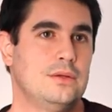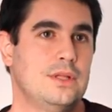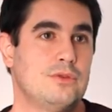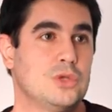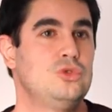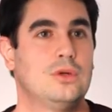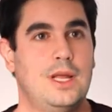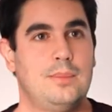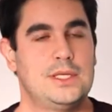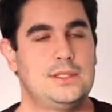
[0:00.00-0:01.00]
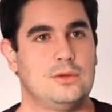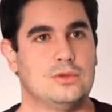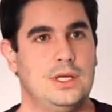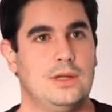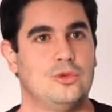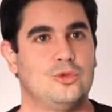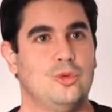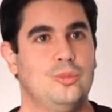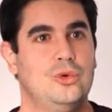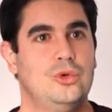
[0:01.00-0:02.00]
d'avoir toujours de la place et qu'on ait un
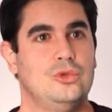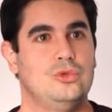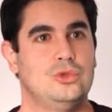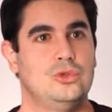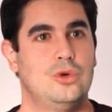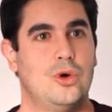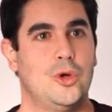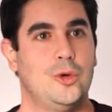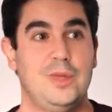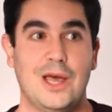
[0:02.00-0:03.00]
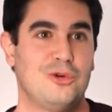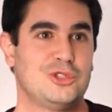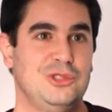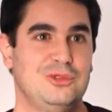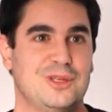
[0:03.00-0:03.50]
entrepôt toujours bien rangé tout